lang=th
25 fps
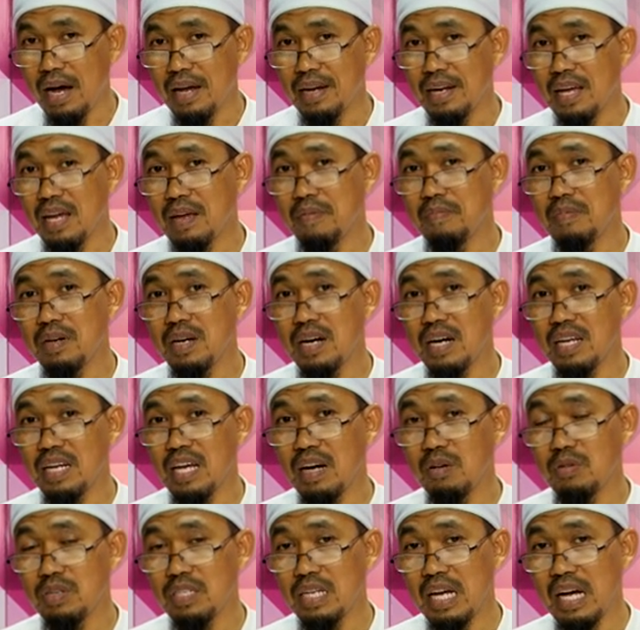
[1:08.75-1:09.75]
ในเมื่อนั
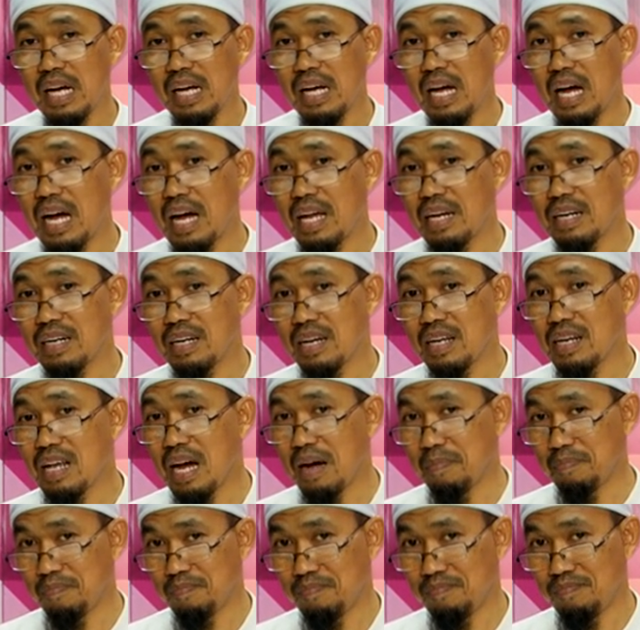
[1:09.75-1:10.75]
กวิชาการระ
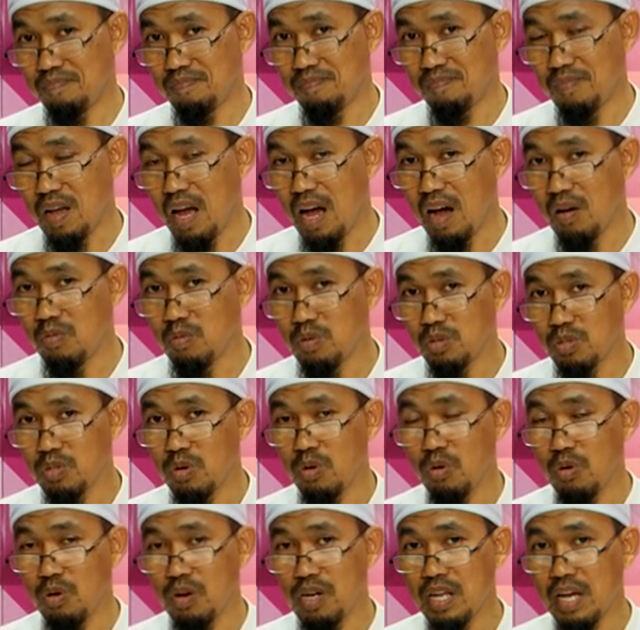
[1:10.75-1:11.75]
ดับอาวุโส
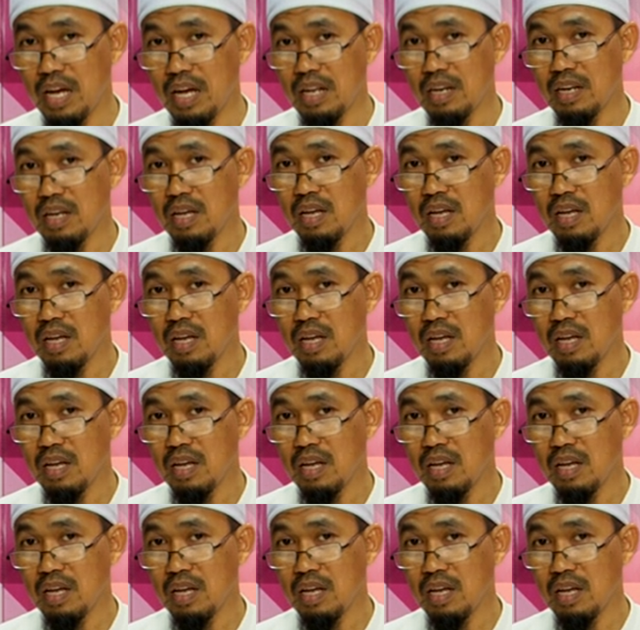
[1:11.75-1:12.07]
เนี่ย